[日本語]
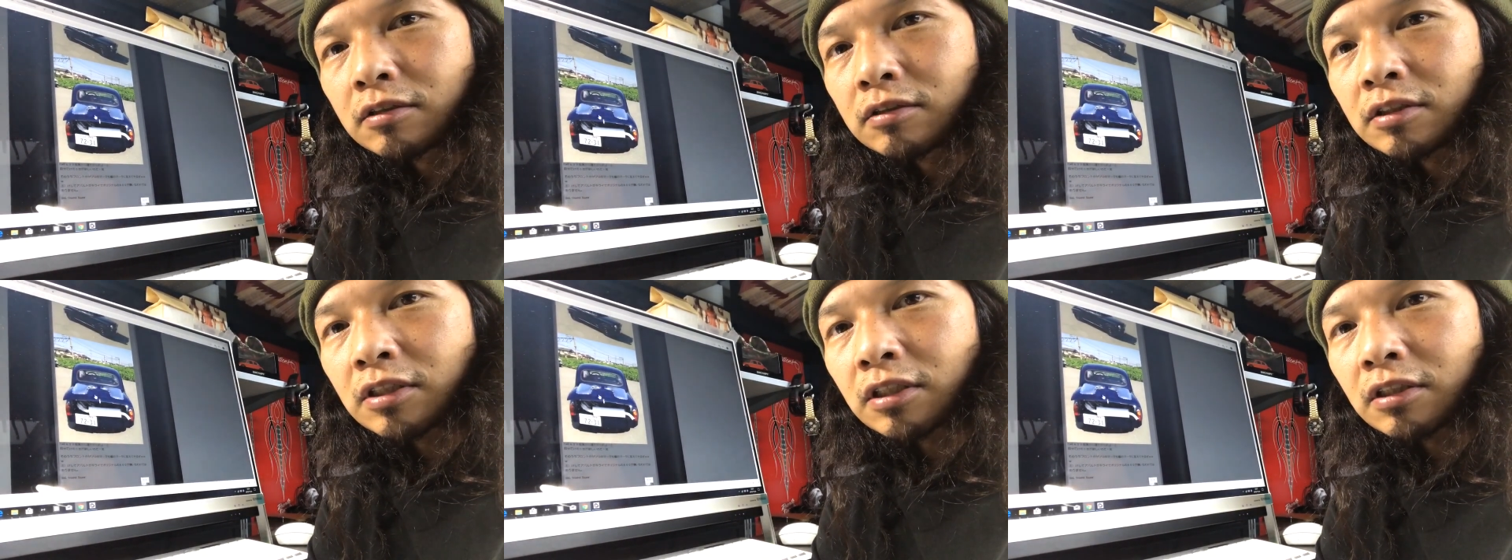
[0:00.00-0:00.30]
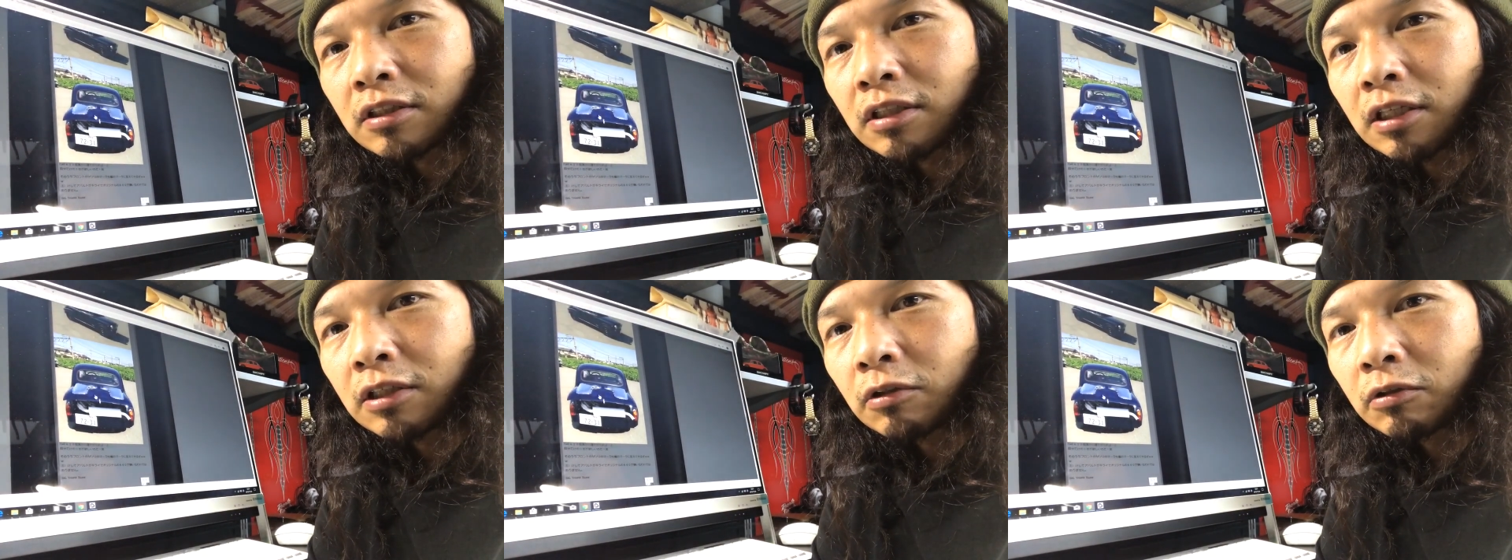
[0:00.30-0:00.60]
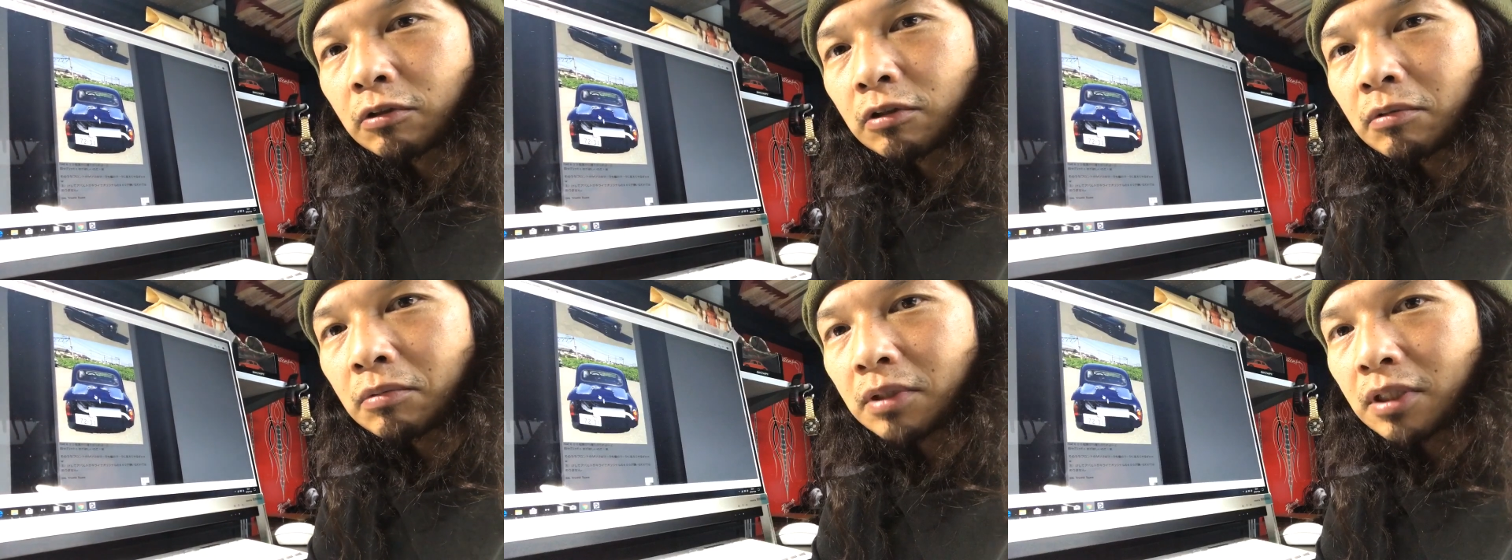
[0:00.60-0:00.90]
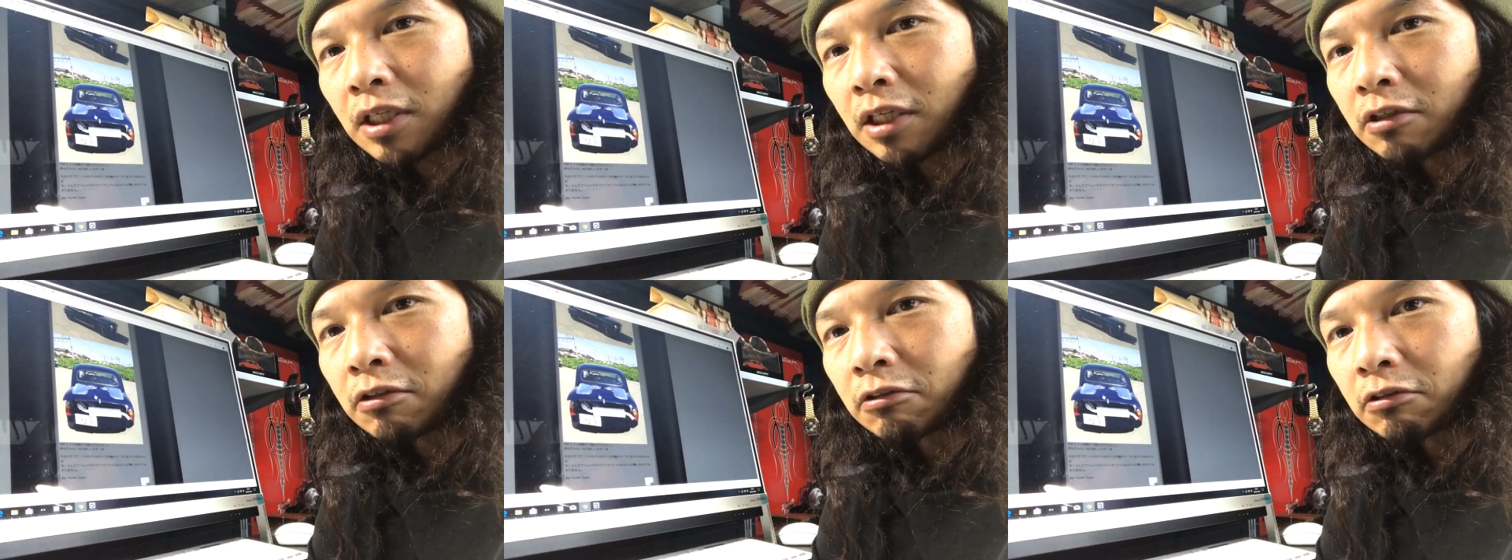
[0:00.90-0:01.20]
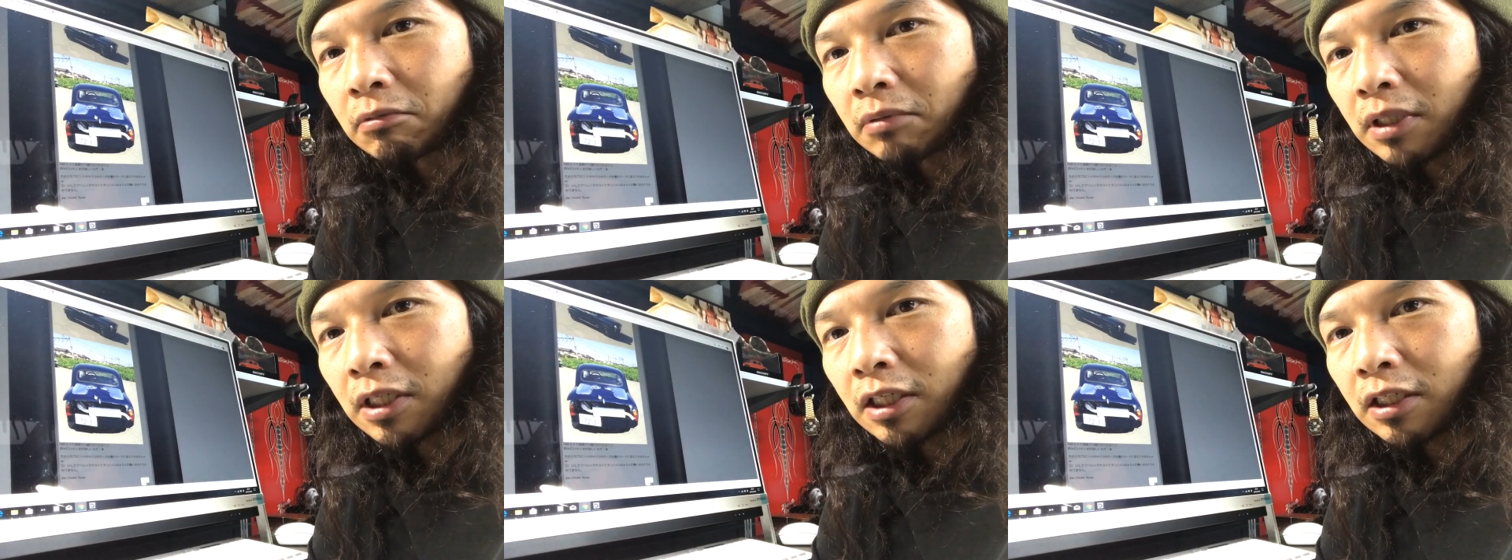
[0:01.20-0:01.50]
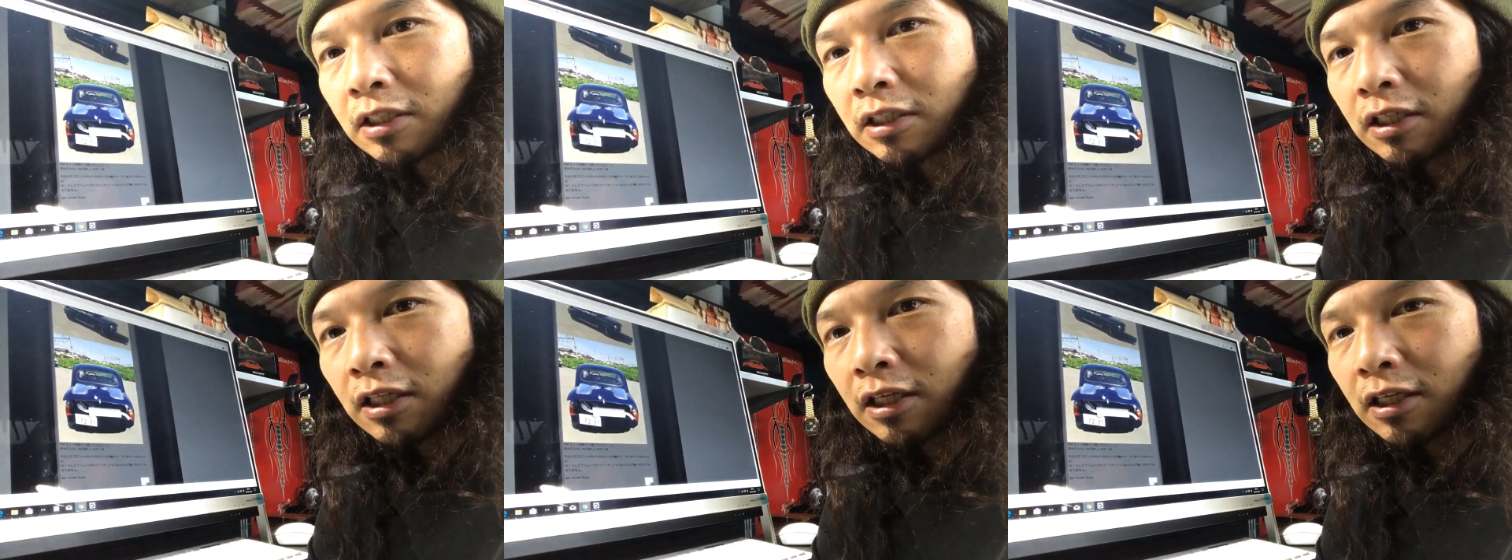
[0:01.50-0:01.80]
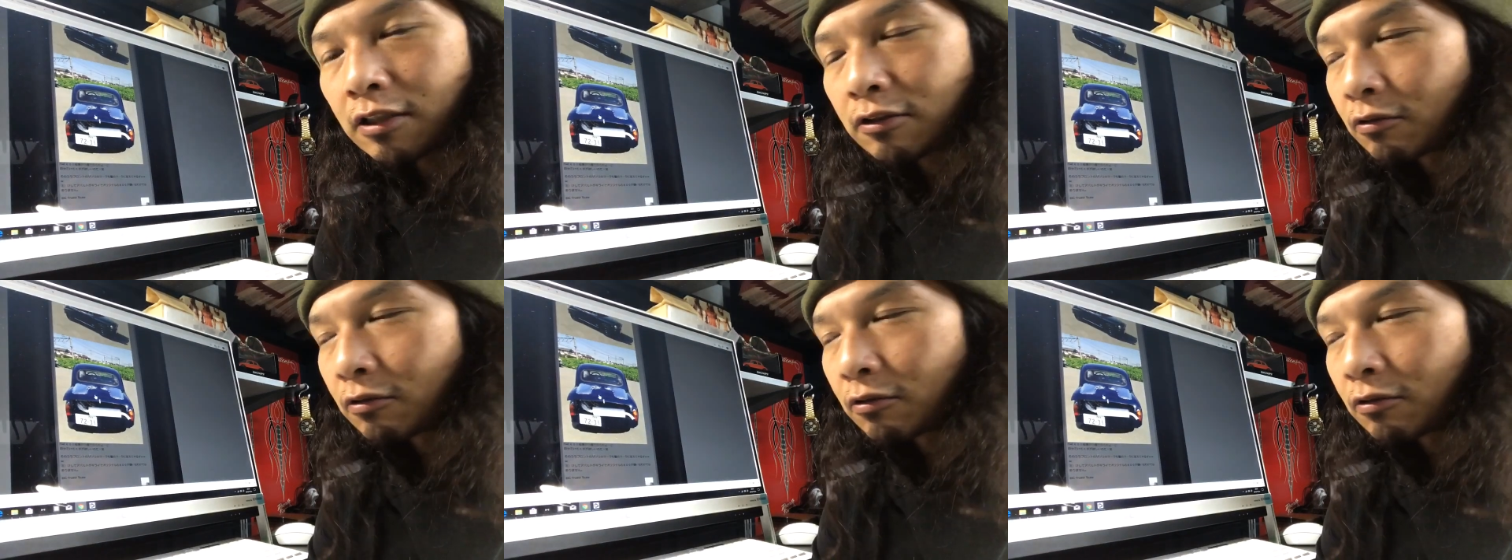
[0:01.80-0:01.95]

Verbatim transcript: 絶対乗ってみたい車なんで、